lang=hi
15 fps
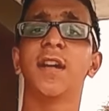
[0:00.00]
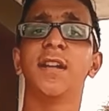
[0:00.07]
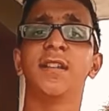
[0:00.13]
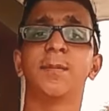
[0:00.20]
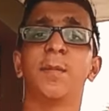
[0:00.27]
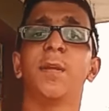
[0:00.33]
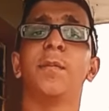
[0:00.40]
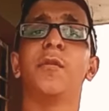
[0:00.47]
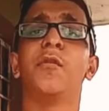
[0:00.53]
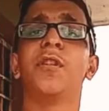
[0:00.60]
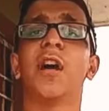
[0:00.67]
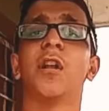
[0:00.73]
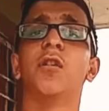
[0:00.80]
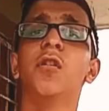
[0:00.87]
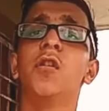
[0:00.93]
डिस्प्ले भी
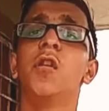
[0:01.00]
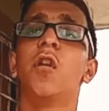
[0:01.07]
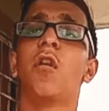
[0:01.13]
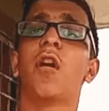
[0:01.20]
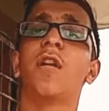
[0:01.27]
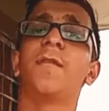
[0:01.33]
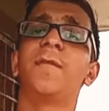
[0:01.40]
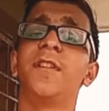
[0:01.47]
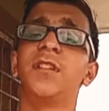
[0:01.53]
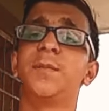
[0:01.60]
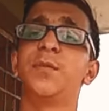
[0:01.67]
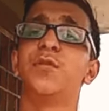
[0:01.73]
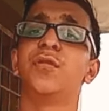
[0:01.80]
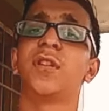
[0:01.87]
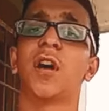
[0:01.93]
उठा लो और फ्रिज भी
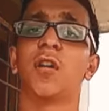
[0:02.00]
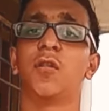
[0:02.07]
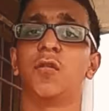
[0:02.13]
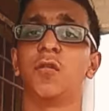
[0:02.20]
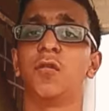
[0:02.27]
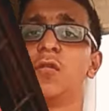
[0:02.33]
उठा लो